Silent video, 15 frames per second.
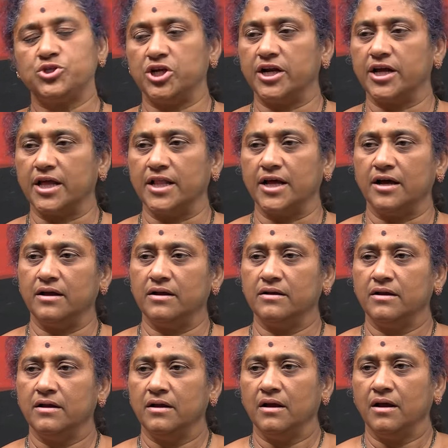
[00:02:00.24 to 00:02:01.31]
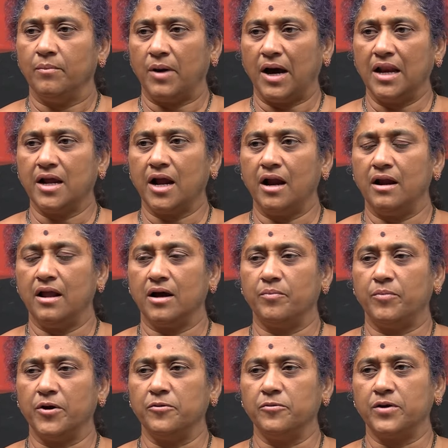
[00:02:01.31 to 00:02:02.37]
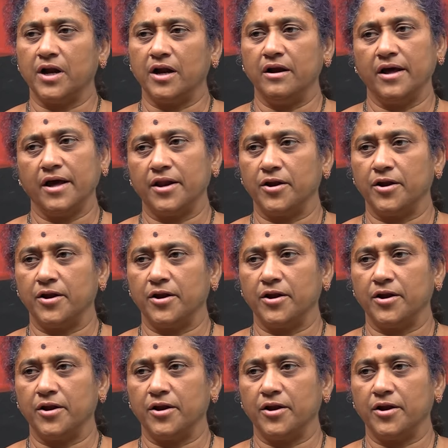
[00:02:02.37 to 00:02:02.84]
వచ్చాడు కదా పాలుగాడిలాగా పడుంటాడులే